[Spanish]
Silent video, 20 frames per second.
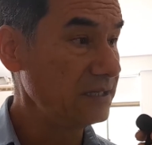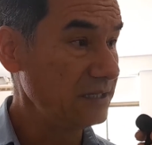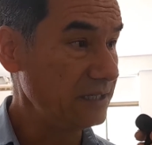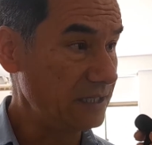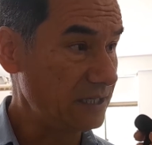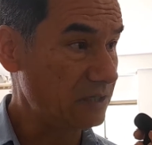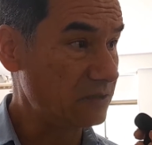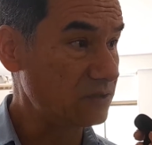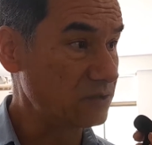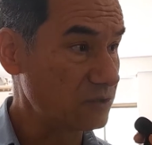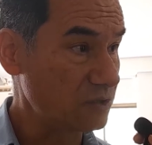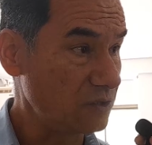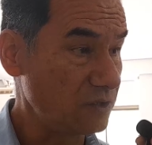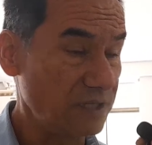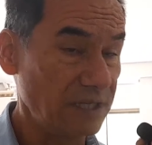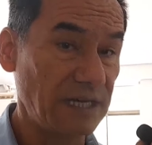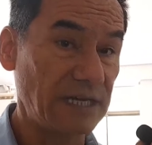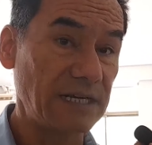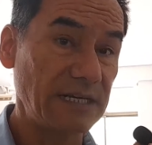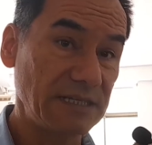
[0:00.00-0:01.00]
y de
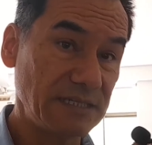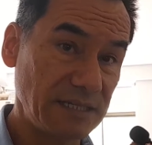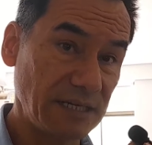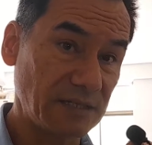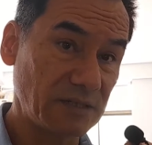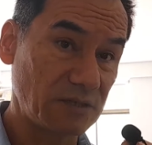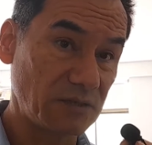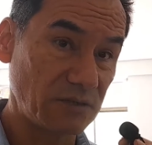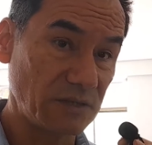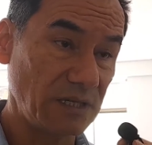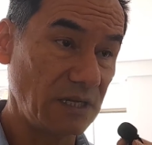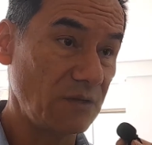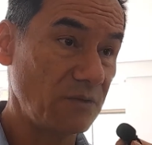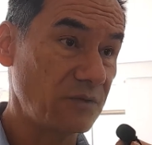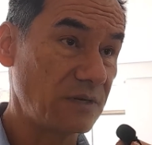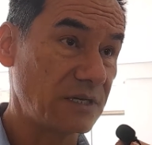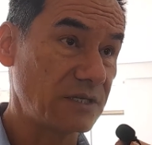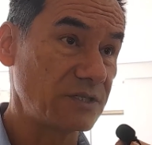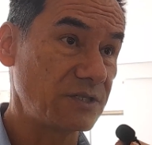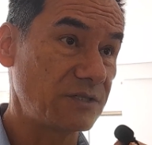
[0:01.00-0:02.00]
consolidar el sector de la
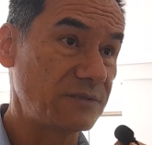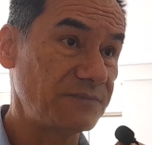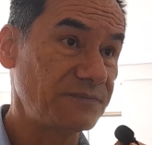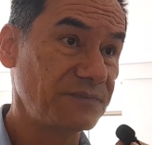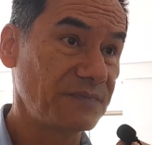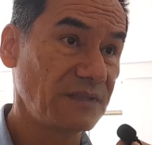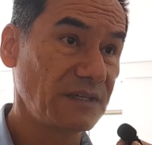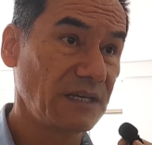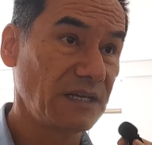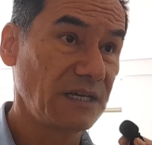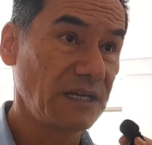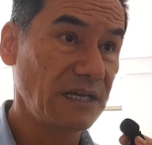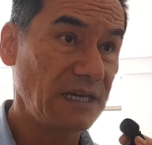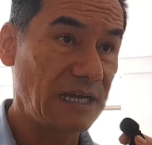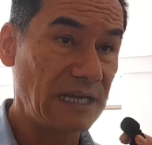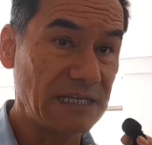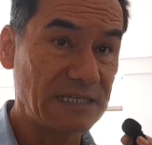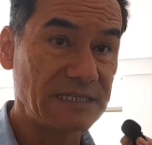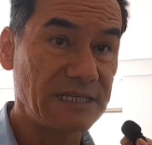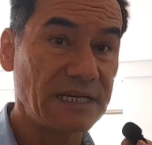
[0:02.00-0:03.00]
educación.
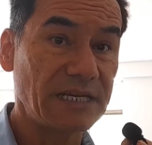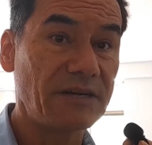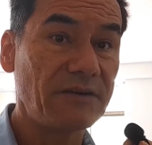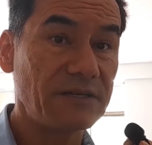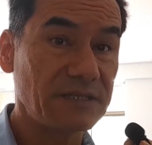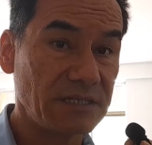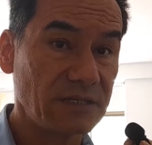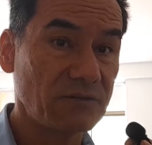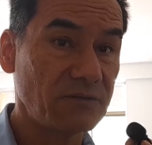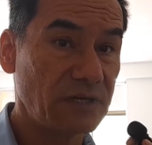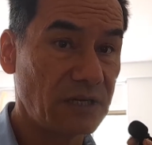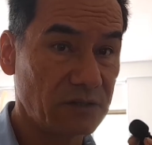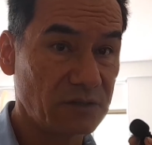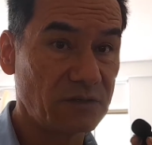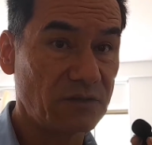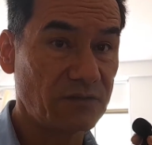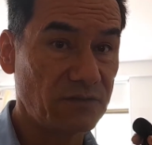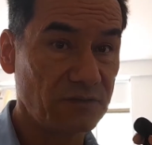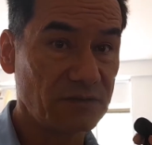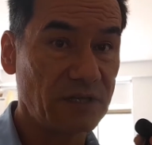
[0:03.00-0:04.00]
El SENA va a ser un
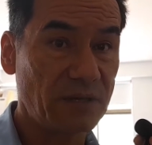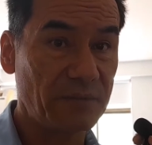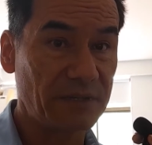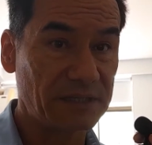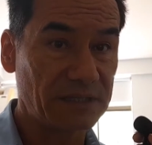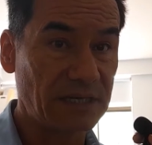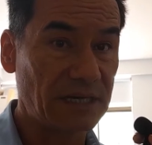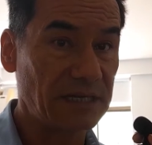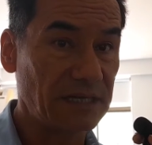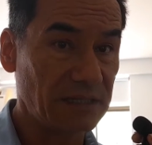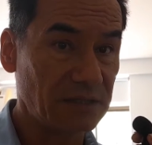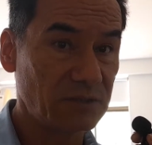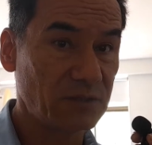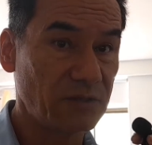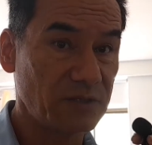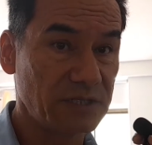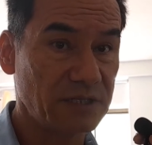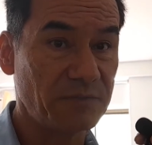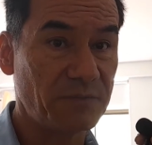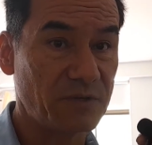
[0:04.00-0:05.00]
actor fundamental en
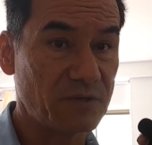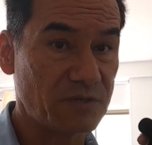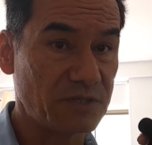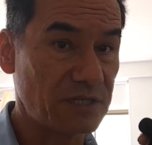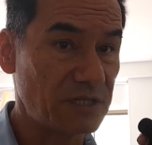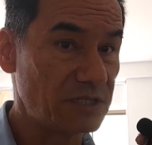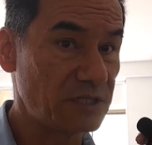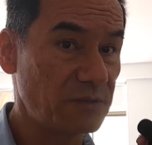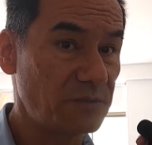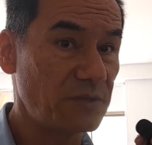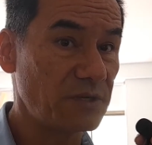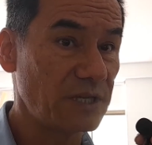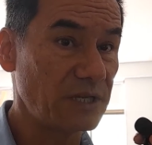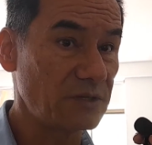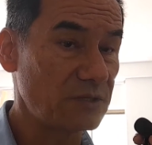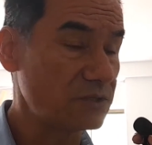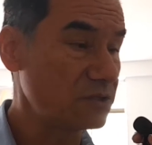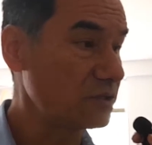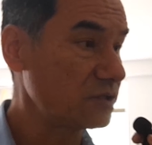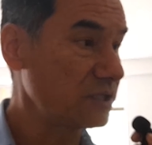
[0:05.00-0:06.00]
todo ese proceso porque
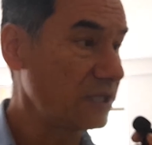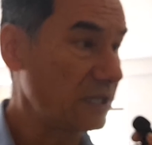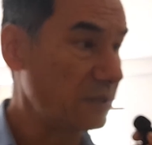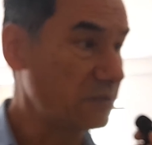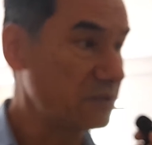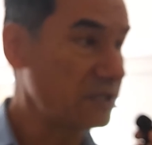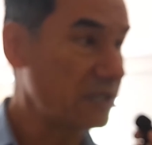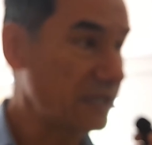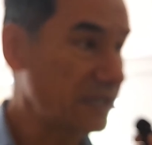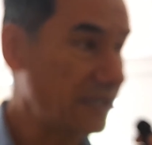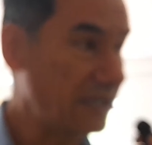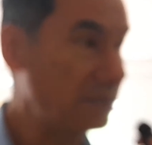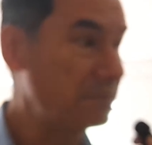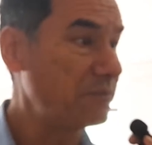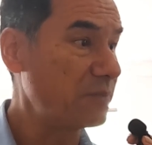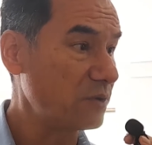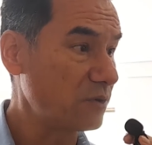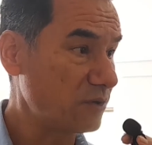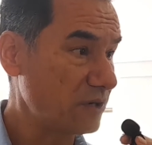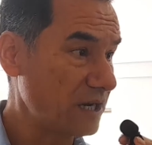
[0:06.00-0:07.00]
nosotros tenemos aquí el
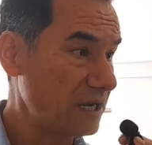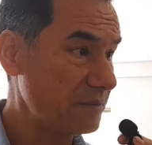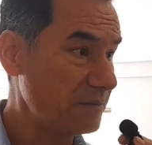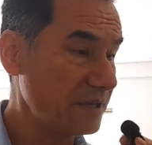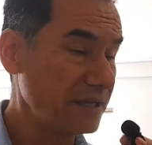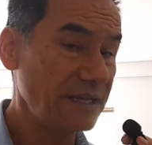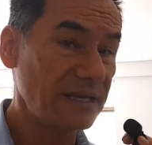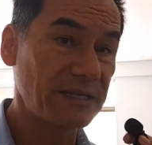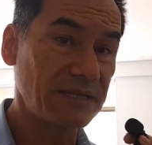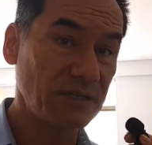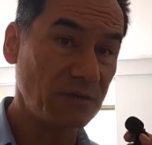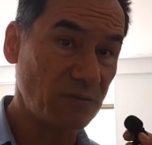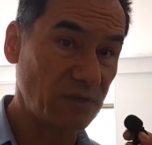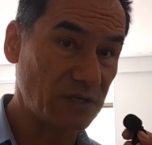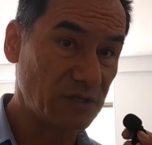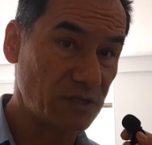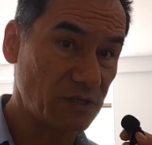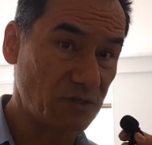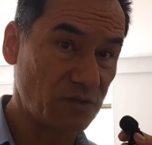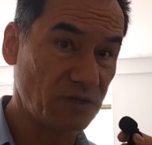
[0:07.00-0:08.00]
programa de
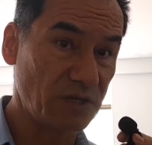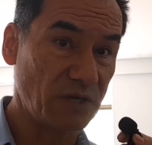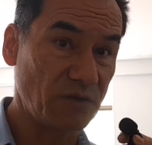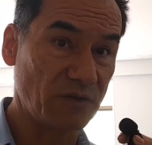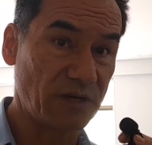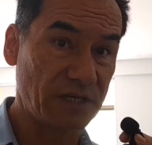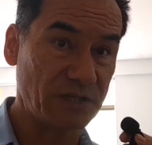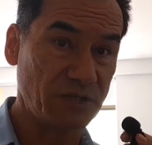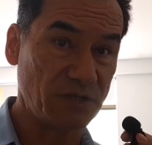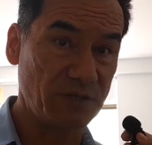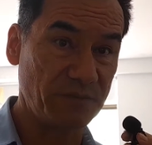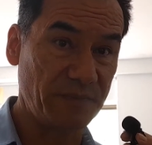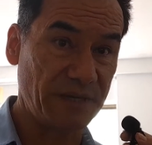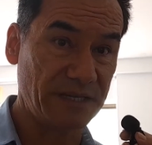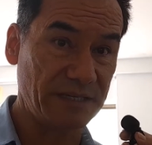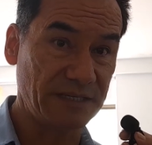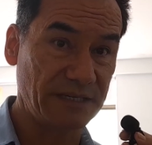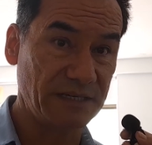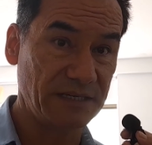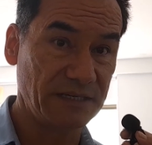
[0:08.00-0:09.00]
articulación con la educación
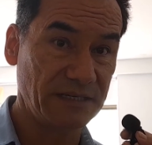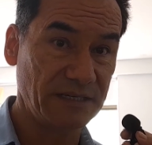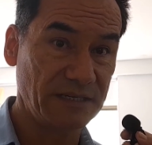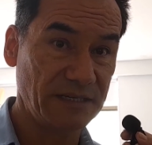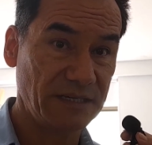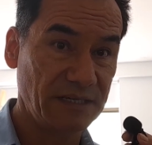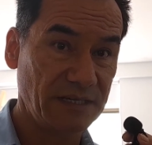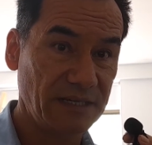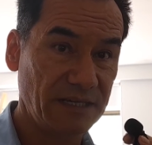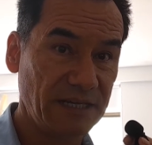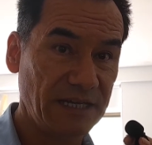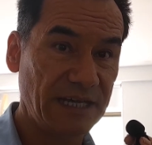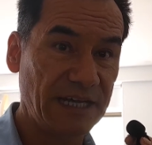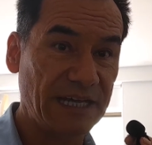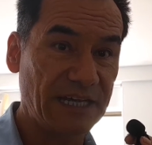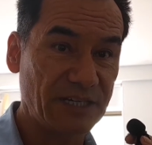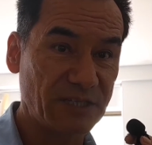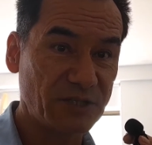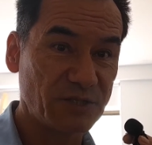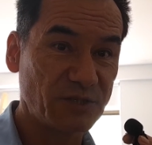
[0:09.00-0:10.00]
media.
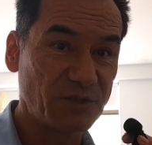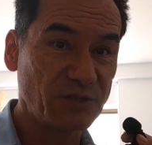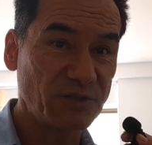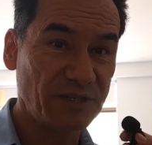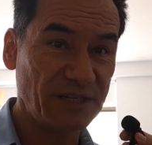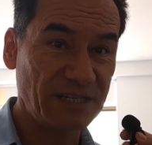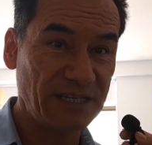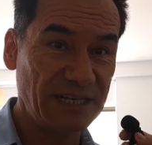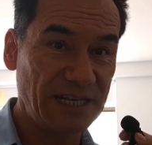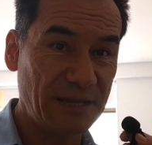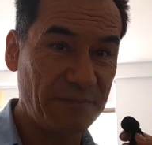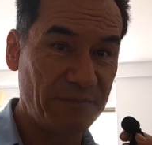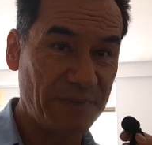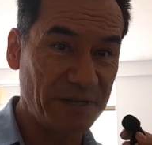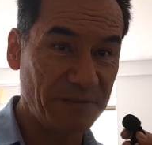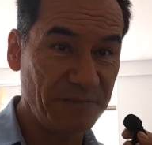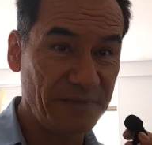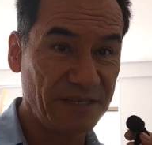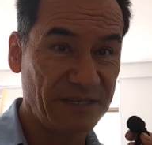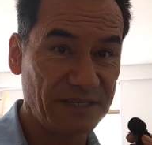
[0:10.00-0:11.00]
Eso le
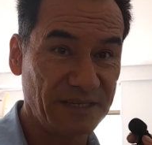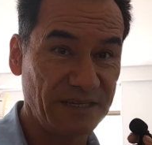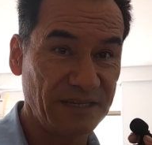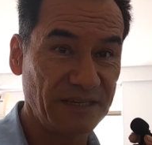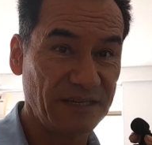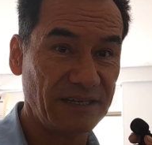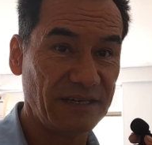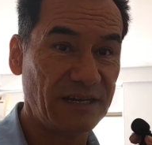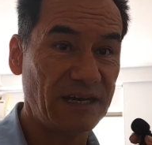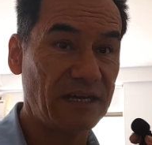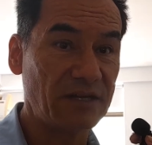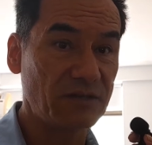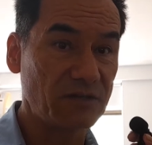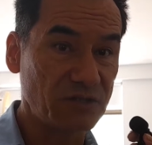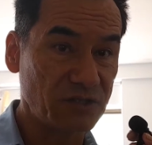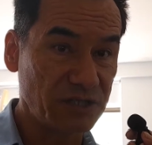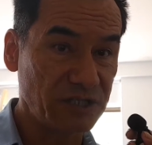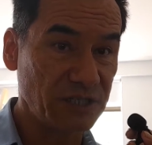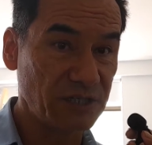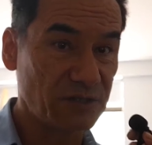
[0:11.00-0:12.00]
permite a
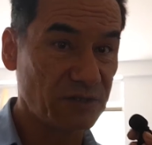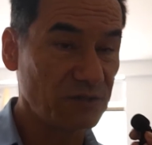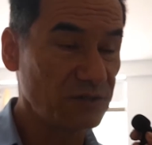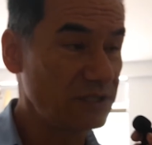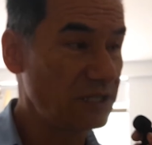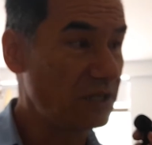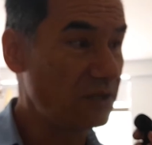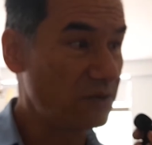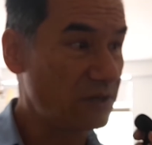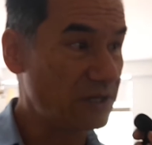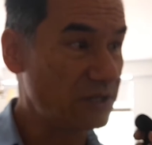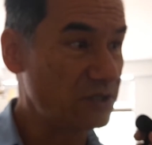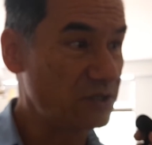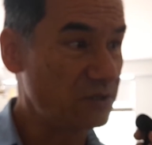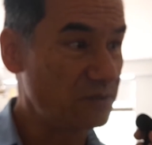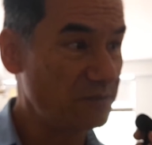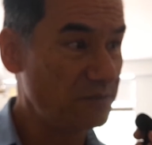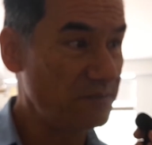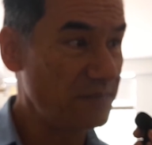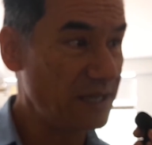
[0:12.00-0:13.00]
los chicos de la
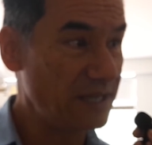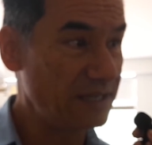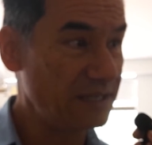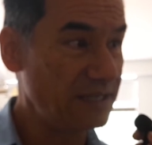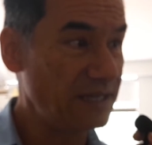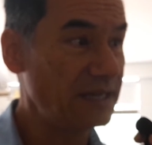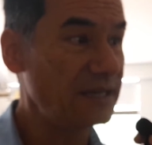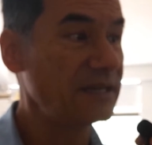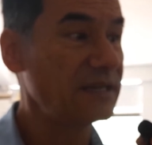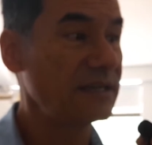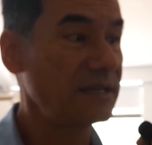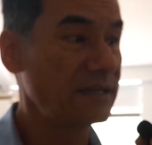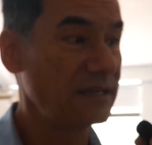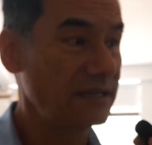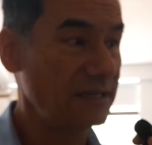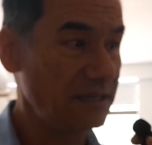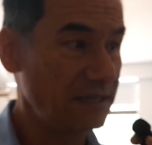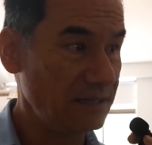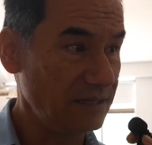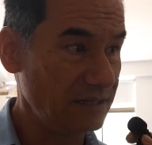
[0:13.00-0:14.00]
educación media,
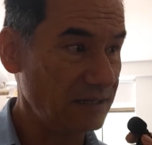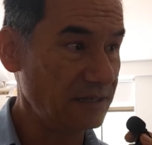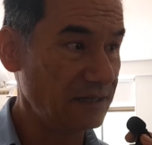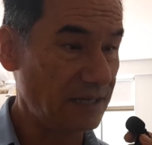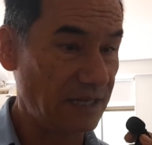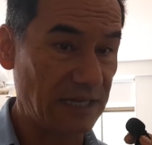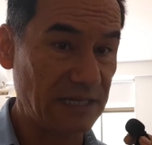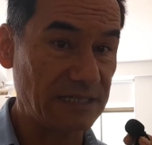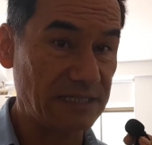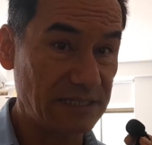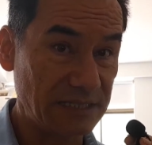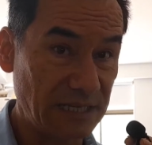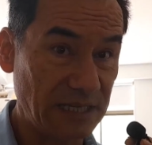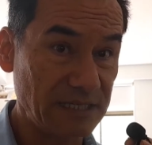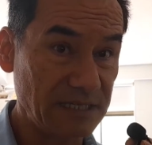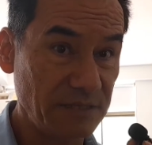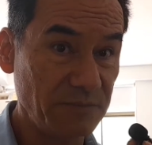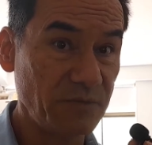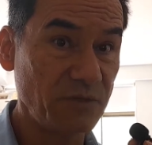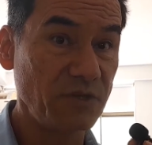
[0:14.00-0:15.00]
que es
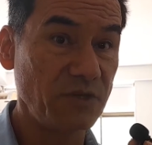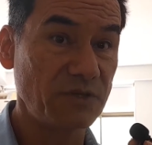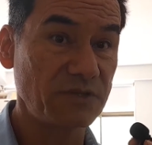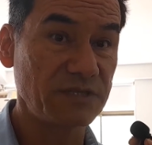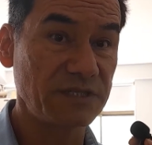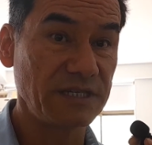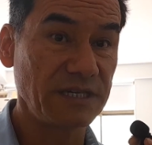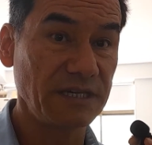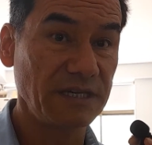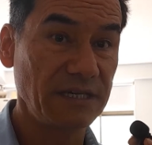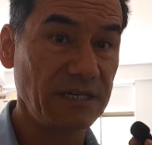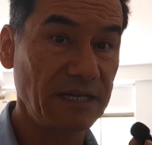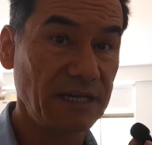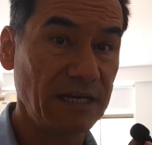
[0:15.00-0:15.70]
décimo y once,